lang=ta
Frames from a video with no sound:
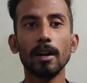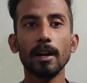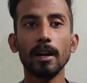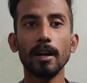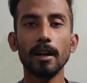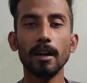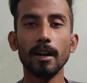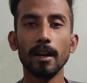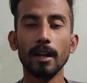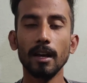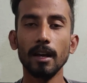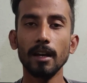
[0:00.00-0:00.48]

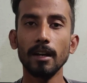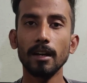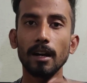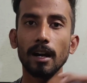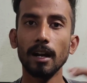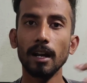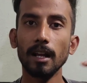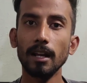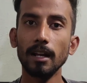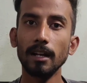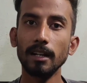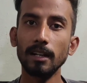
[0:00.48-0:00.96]
கொண்டாடின
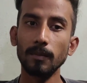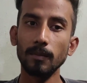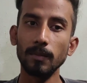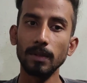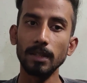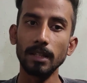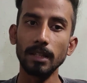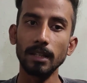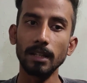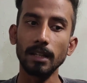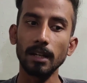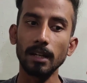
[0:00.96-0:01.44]
காலகட்டம்
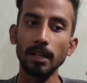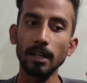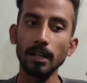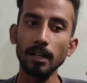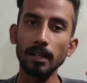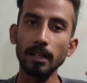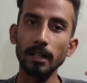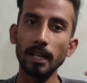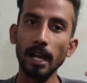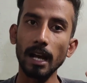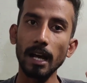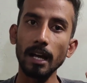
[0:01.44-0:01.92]
பார்த்திங்கன்னா
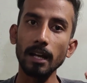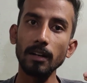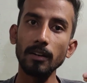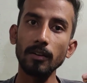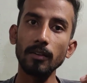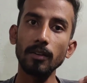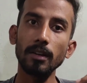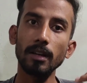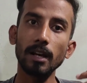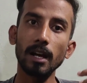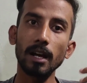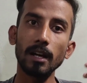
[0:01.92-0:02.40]

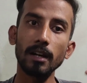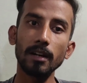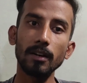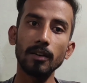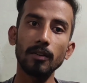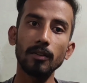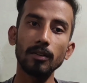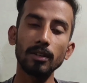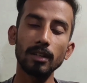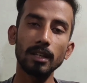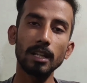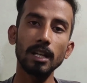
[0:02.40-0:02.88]
யாரோட யாரை
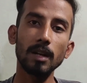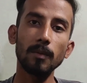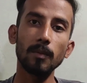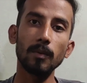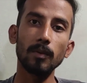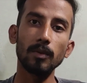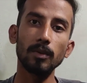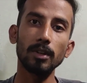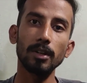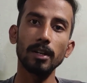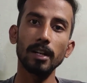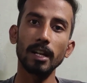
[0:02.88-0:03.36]
நோக்கி
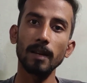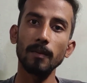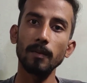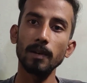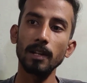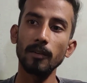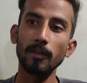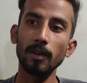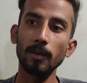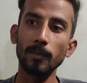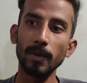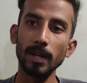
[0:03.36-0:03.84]
நம்ம வந்து ட்ரெயின்
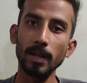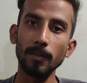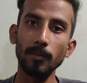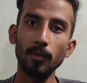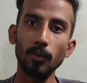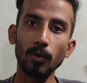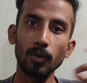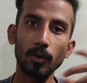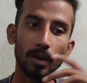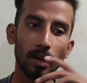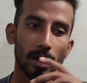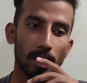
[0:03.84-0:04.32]
ட்ராவல் பண்ணி
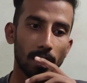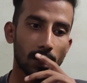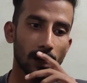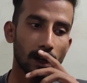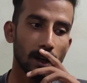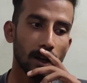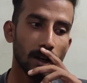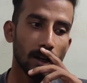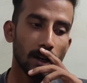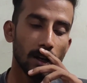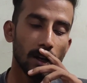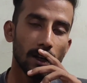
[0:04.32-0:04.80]
போகணுன்னா
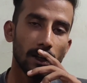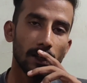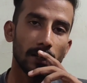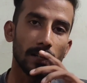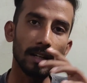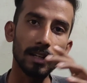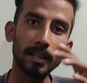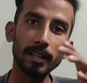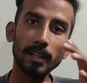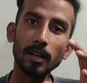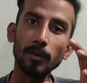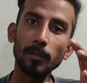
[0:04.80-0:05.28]

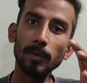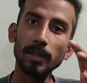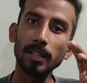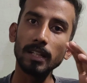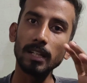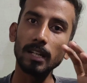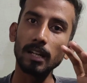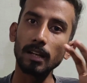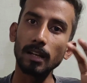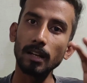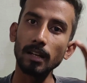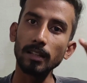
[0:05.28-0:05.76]
கிட்டத்தட்ட
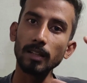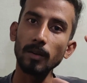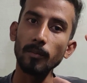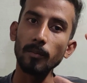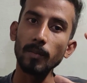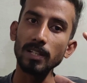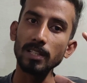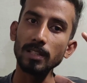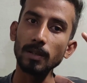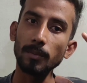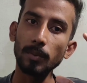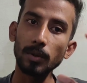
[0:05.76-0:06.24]
பார்த்திங்கன்னா அந்த
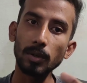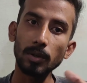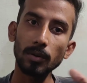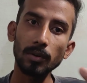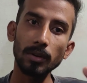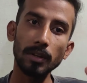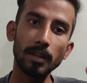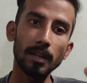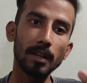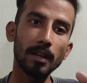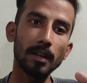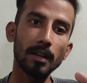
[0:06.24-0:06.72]

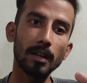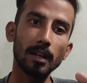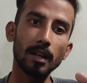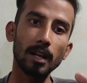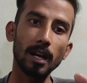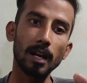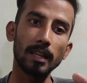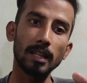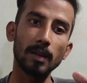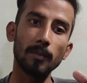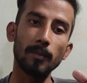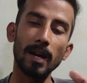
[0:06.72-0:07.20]
மெசபட்டோனியன்
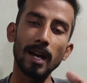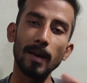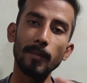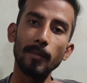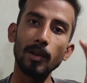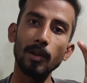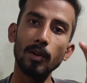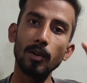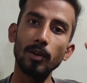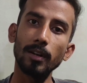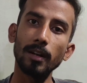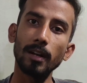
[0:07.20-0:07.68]
அந்த
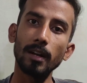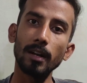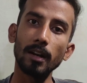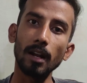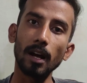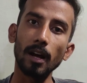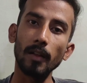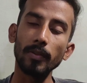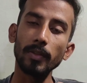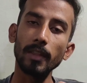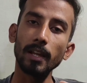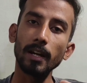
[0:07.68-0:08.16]
பேபிலோனியன்
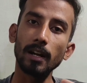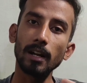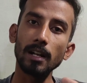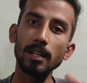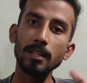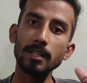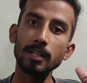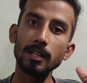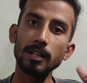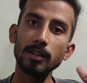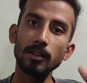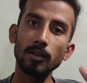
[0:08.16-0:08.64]
அந்த
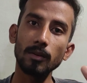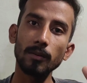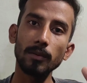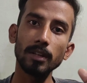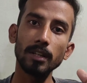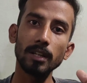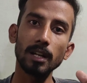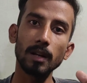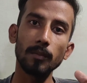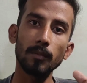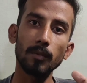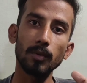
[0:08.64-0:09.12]
கல்ச்சர்
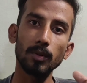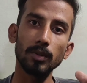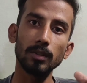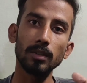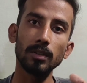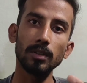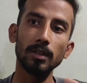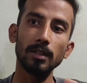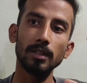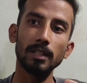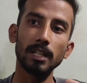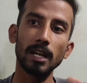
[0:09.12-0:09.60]
நோக்கி நம்ம
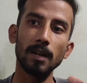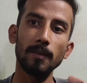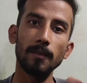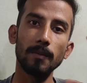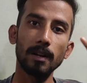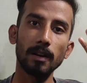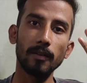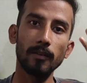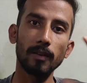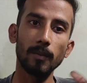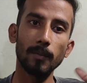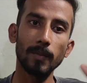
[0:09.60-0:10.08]
வந்து டைம்
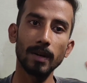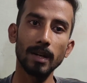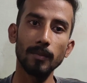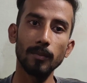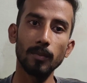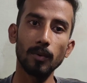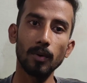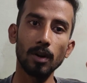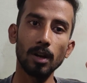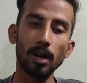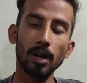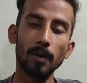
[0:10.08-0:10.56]
ட்ராவல் பண்ணி
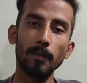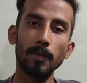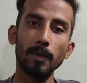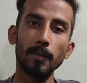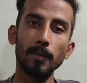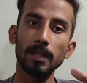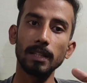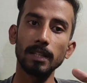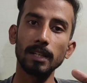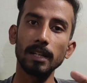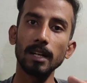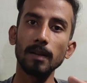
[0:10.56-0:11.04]
போகலாம் அப்படின்னா
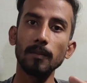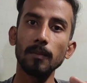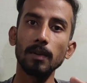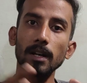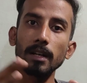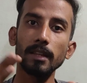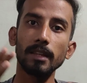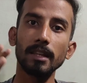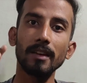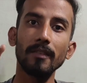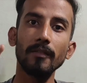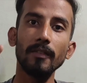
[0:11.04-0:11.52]
பார்த்திங்கன்னா
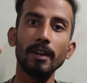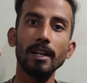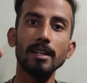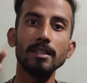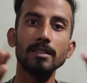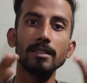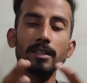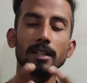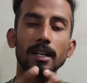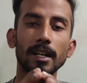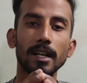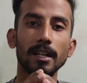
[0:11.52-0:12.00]
நம்மளுக்கு அந்த
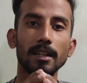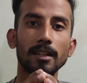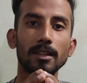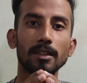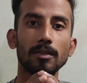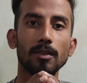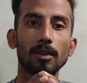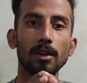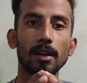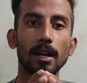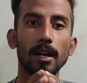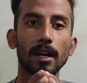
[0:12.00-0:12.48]
எவிடன்ஸ்
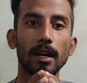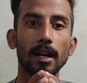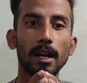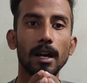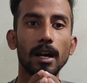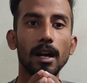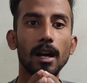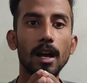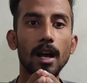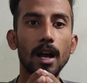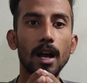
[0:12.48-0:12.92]
கிடைக்குதுன்னு சொல்கிறாங்க